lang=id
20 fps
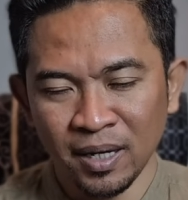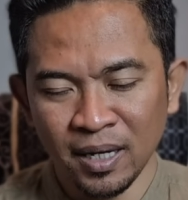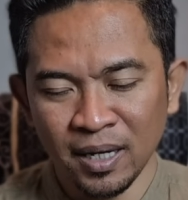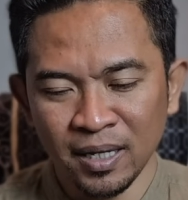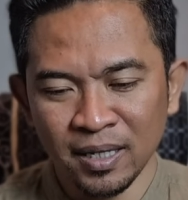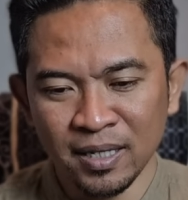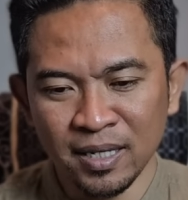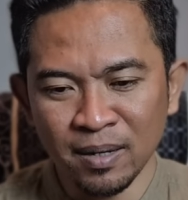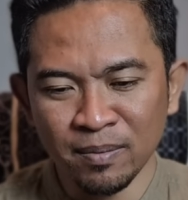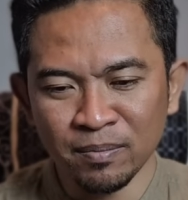Di
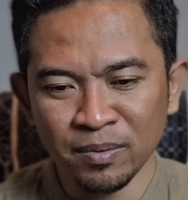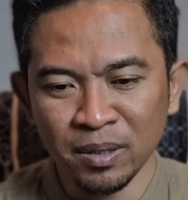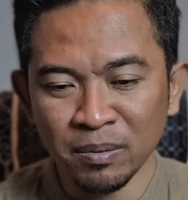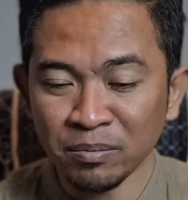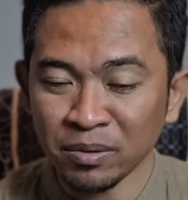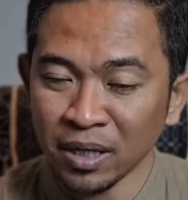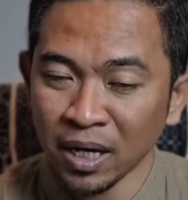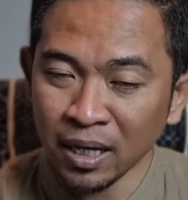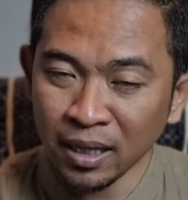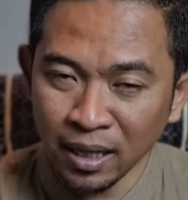jam-jam
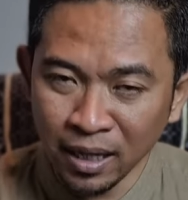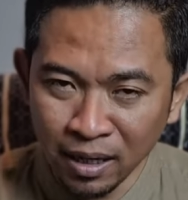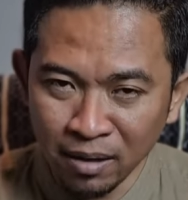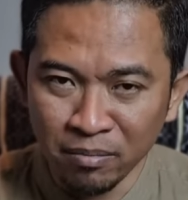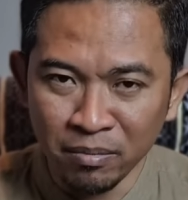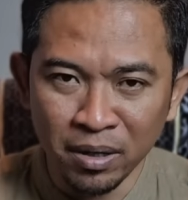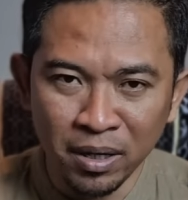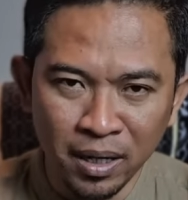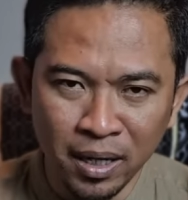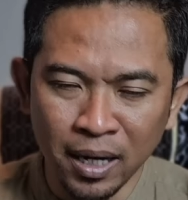saat Anda
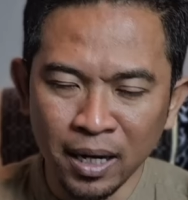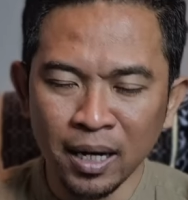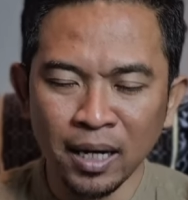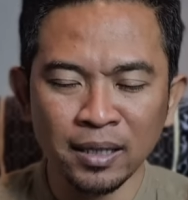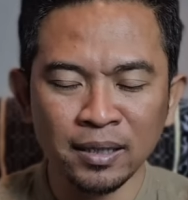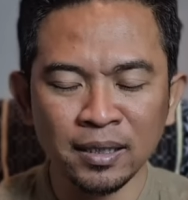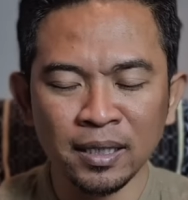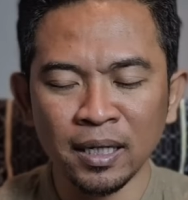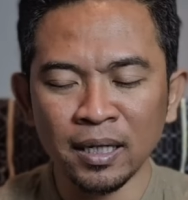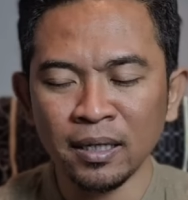
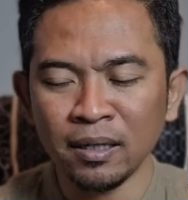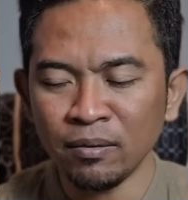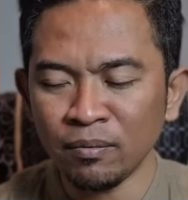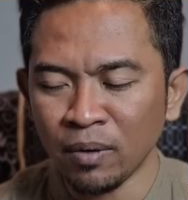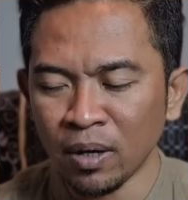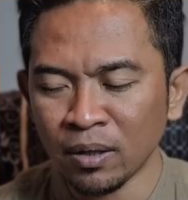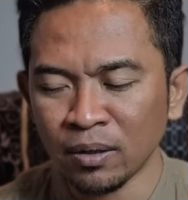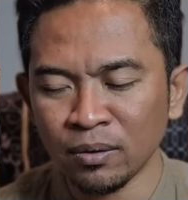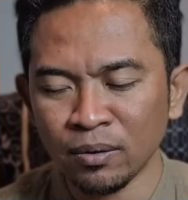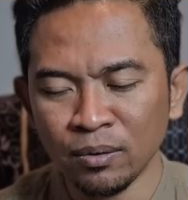mendengarkan saya ini
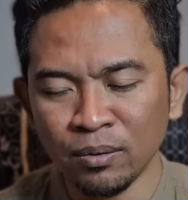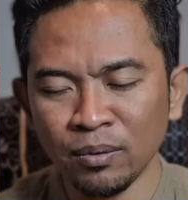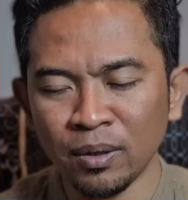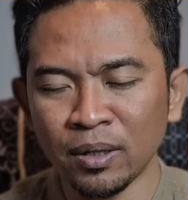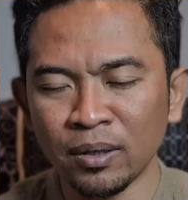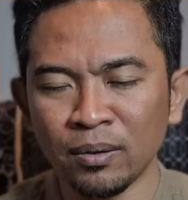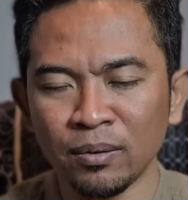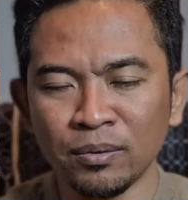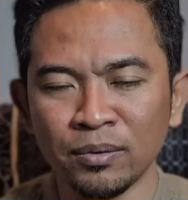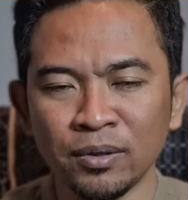waktu
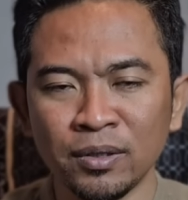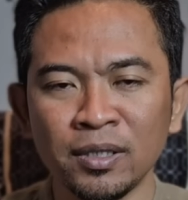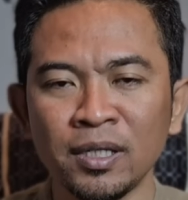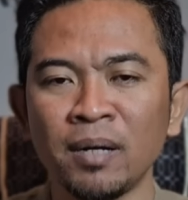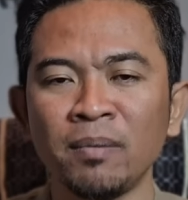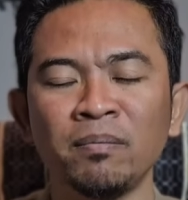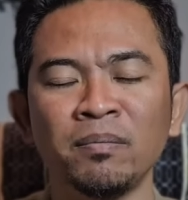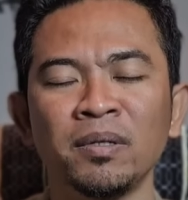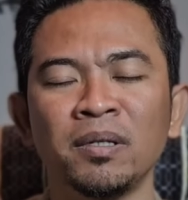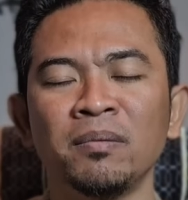atau
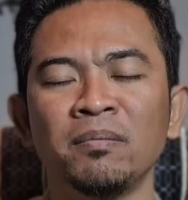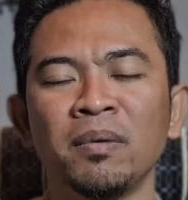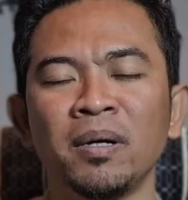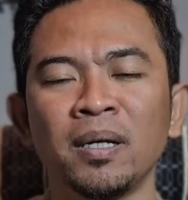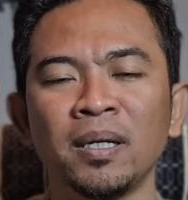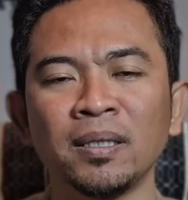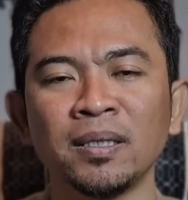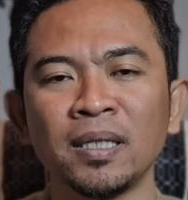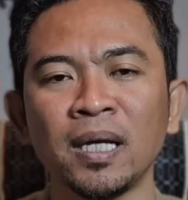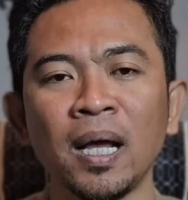jam di
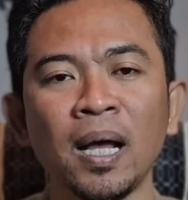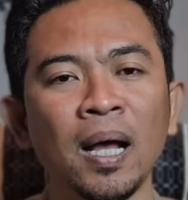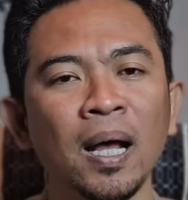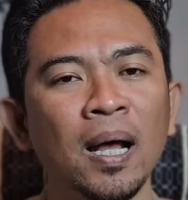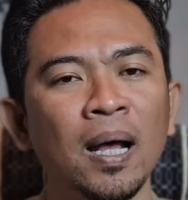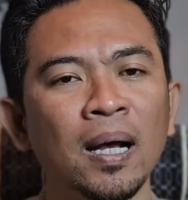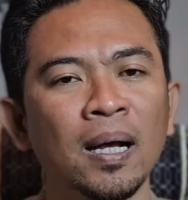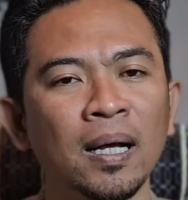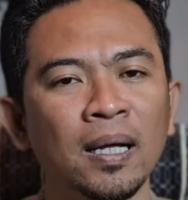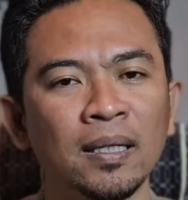mana
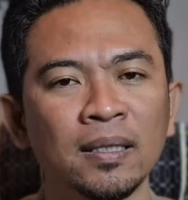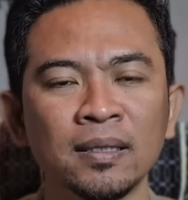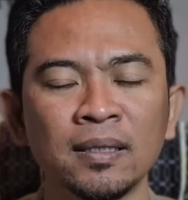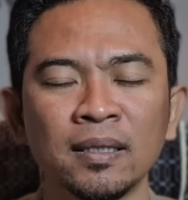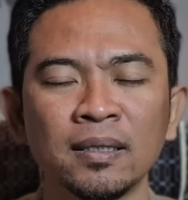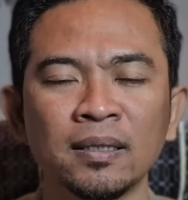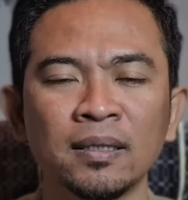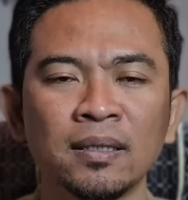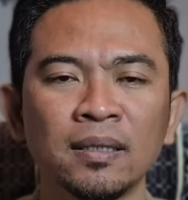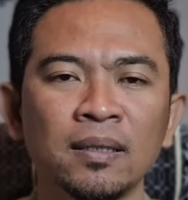sangat
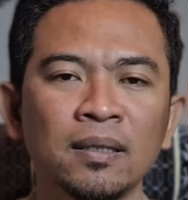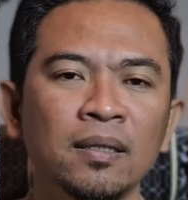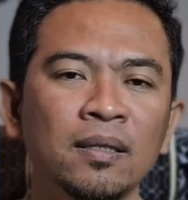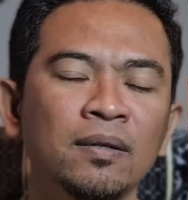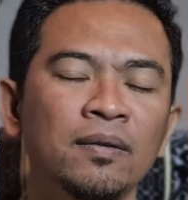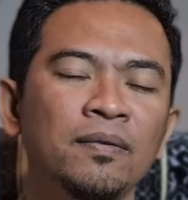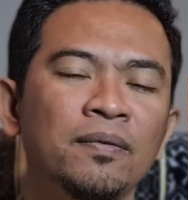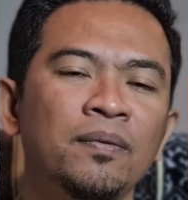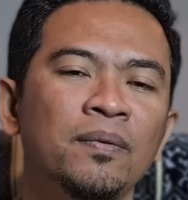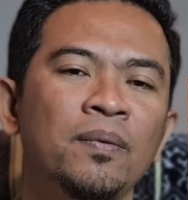sensitif.